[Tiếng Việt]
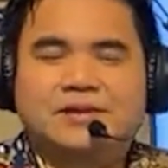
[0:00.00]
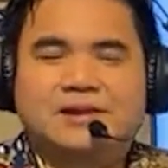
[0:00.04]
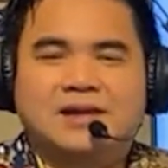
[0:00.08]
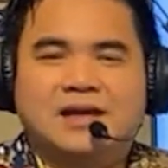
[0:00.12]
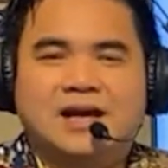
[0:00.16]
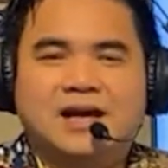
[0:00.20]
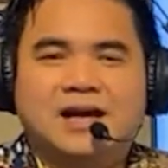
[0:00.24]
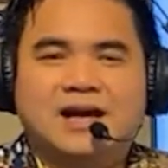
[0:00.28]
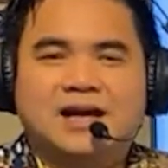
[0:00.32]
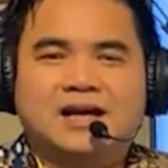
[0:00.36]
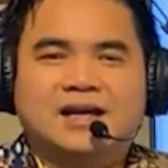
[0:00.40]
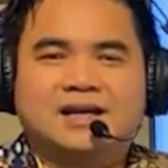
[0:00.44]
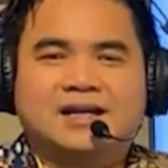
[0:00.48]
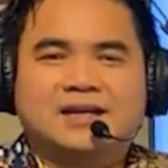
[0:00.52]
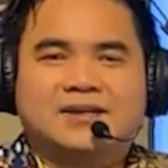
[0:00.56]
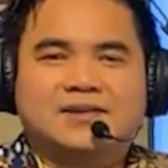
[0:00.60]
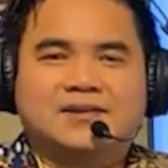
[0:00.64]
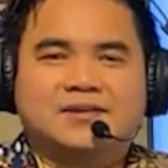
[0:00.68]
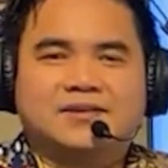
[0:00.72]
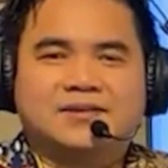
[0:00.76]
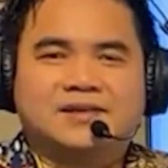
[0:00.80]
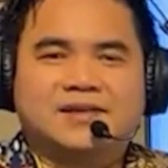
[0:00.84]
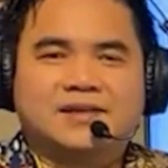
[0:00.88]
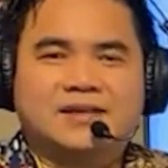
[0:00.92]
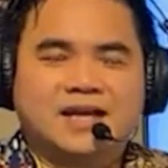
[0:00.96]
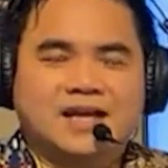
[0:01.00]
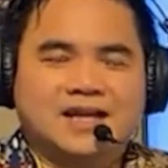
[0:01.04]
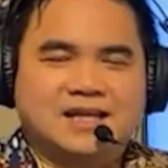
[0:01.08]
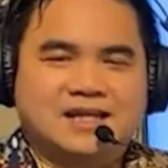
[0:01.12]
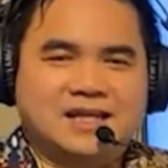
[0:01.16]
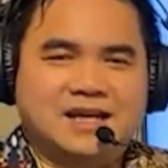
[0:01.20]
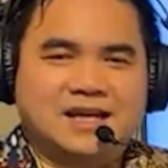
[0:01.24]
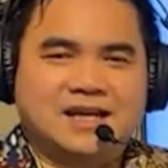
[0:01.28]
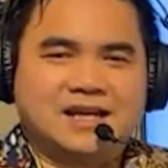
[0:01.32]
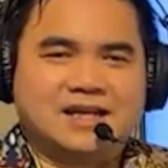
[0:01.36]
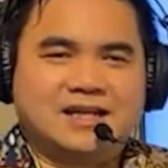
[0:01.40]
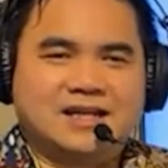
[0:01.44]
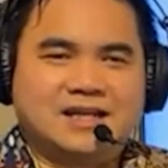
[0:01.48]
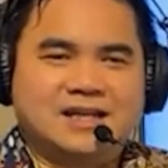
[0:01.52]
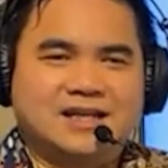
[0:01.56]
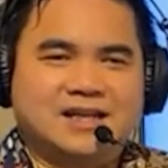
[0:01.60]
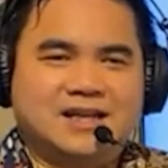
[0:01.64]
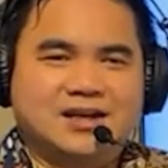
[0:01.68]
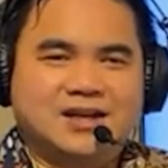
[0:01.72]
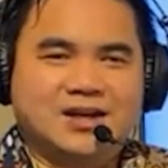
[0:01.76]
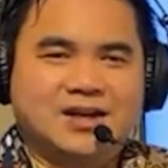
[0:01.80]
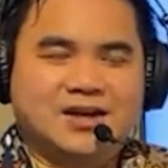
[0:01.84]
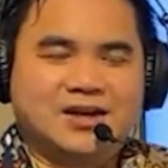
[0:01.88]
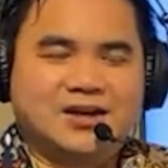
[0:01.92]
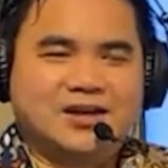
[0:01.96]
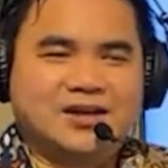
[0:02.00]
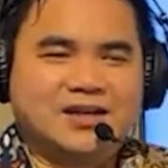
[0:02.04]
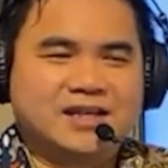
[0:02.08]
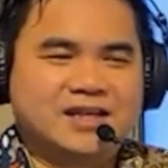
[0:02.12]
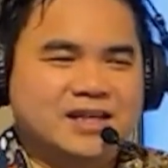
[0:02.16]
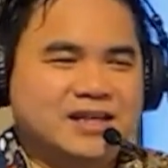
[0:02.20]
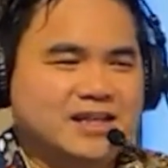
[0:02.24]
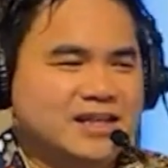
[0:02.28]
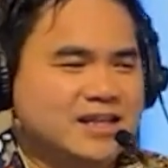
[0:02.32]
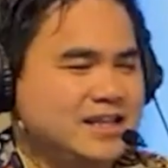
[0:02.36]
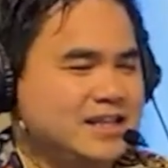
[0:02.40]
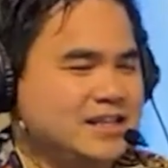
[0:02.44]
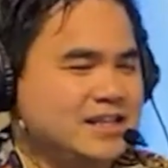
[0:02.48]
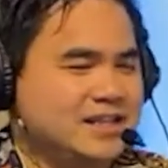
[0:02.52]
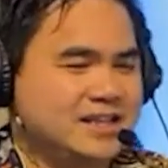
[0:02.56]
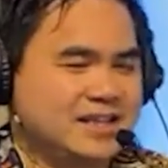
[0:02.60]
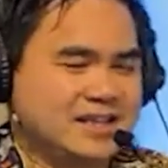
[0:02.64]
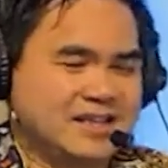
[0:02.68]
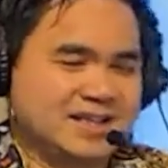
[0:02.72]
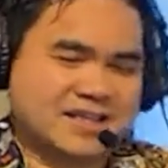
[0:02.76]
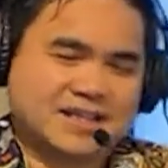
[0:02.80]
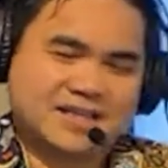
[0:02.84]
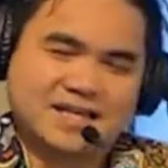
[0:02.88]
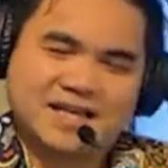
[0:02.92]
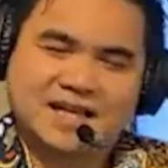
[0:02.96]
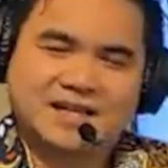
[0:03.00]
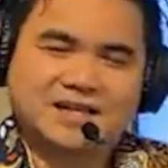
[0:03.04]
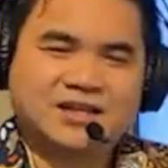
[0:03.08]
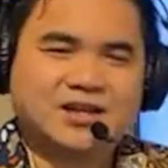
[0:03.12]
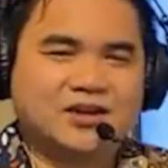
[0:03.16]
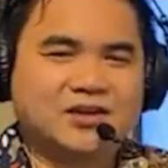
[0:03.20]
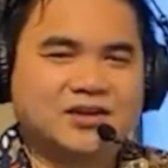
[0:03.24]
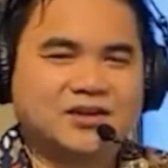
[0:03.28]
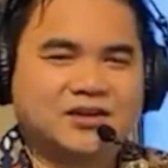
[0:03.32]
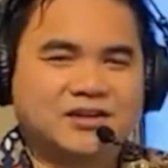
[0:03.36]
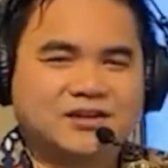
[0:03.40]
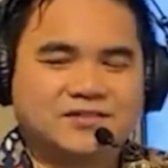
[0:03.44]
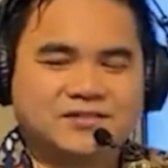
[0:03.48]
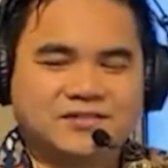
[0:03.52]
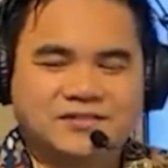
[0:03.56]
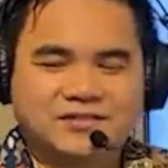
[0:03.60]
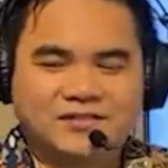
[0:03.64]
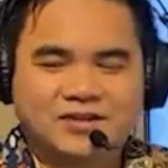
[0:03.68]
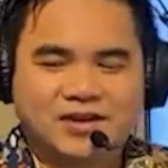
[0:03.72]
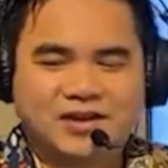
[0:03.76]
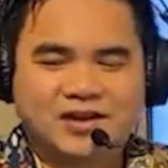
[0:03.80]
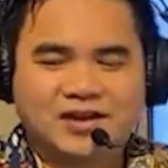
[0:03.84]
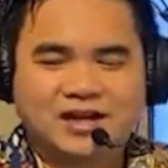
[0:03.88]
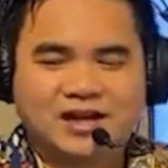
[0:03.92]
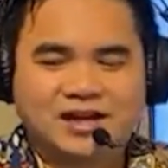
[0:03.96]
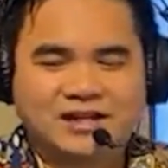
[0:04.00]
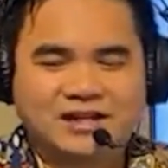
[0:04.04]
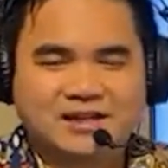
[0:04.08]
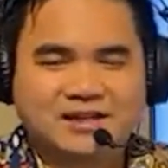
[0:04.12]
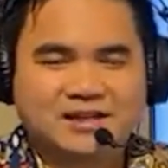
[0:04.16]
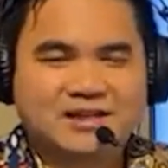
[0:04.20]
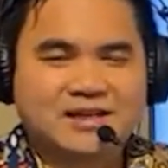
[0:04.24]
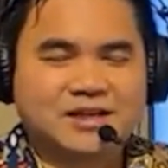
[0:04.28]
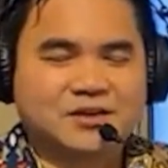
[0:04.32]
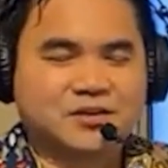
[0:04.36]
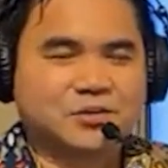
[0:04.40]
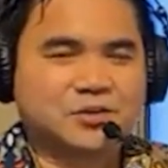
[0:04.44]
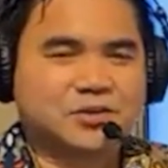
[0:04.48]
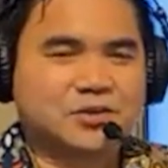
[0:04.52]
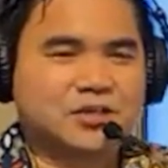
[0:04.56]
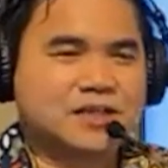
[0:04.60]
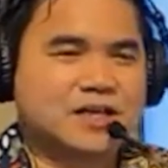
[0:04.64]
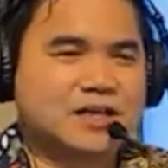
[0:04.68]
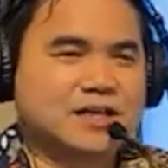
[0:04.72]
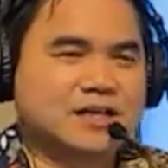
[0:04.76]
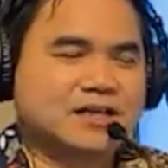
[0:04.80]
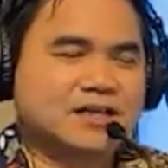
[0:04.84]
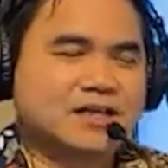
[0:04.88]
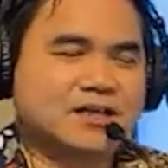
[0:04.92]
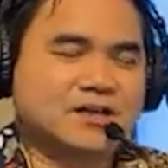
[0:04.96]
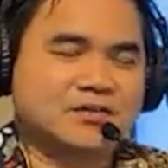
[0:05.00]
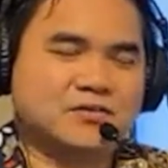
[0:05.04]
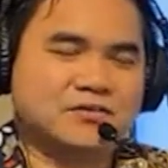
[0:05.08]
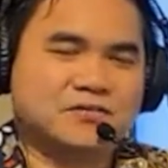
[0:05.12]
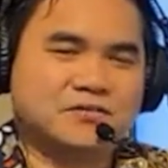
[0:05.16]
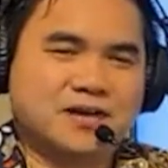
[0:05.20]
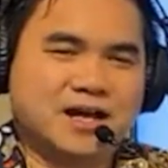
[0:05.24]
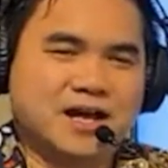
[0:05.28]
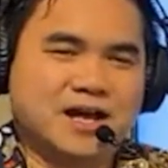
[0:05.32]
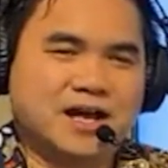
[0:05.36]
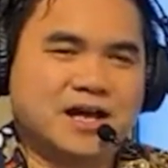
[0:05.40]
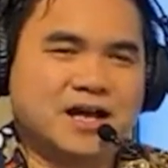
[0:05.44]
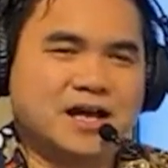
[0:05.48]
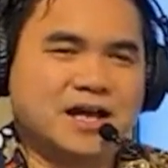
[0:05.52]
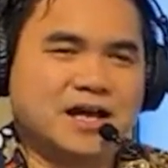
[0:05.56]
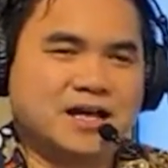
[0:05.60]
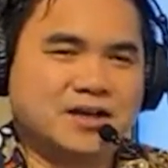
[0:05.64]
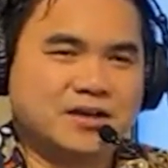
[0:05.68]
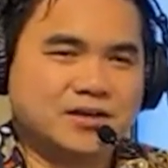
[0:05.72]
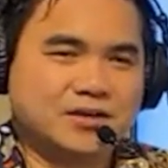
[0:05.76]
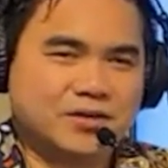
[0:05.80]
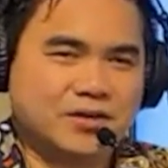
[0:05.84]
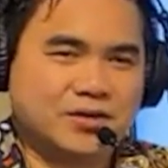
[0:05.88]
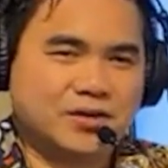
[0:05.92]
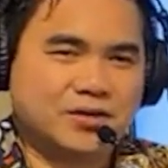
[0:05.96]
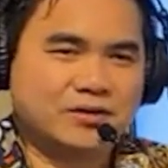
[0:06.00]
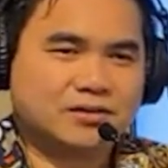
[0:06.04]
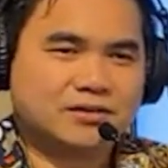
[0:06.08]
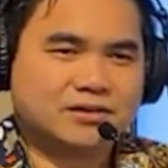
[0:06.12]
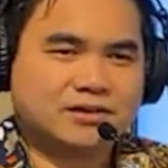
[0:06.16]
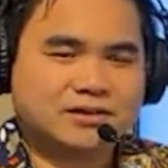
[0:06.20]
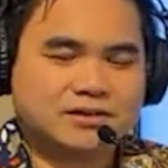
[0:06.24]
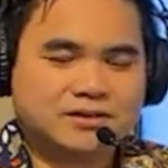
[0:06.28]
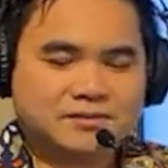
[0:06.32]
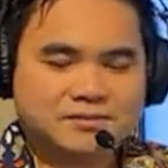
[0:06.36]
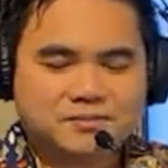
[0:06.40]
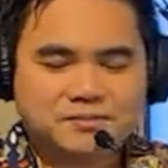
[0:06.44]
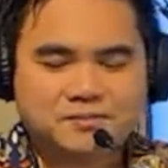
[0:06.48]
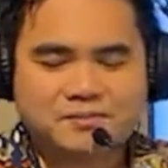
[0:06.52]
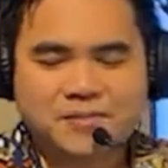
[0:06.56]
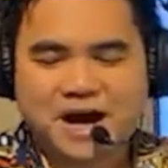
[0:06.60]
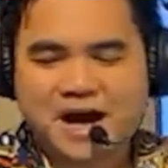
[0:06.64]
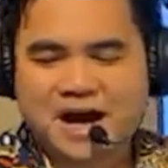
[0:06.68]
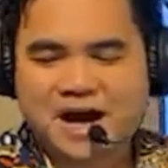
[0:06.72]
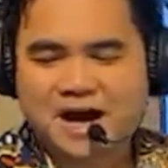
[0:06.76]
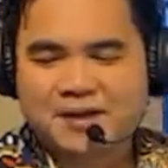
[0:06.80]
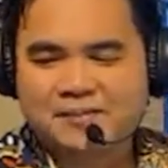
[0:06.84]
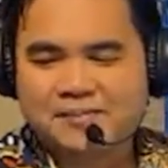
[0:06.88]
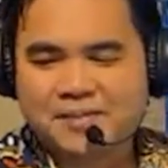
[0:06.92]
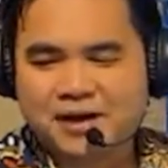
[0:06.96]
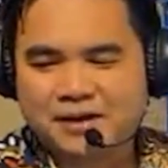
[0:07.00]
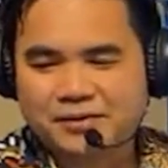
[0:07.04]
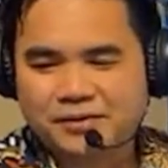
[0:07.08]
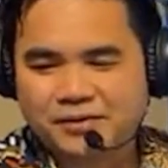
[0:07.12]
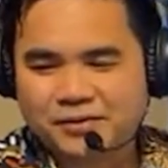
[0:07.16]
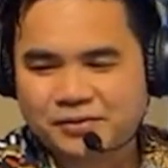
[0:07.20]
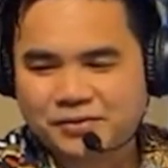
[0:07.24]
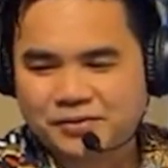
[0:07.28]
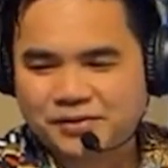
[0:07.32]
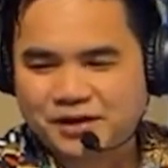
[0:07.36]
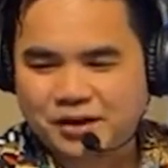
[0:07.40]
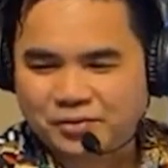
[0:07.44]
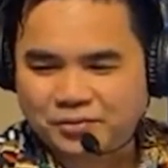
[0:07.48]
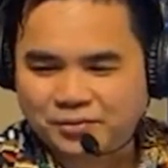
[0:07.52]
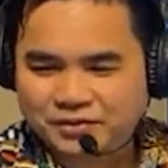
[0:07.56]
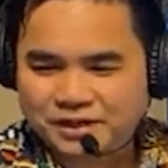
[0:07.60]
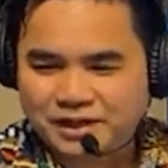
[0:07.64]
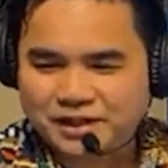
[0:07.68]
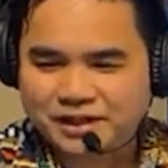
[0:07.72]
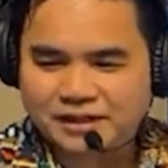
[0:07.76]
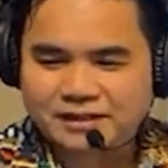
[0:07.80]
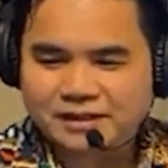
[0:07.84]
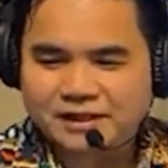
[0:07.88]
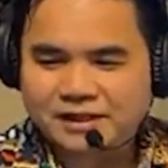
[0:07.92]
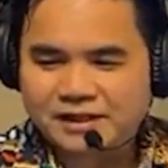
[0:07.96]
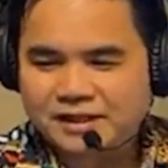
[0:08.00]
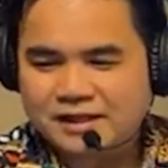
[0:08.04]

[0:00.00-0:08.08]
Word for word: à như vậy nha rồi chỉ như vậy thôi đó là những điều tôi giới thiệu về code ba model đầu tiên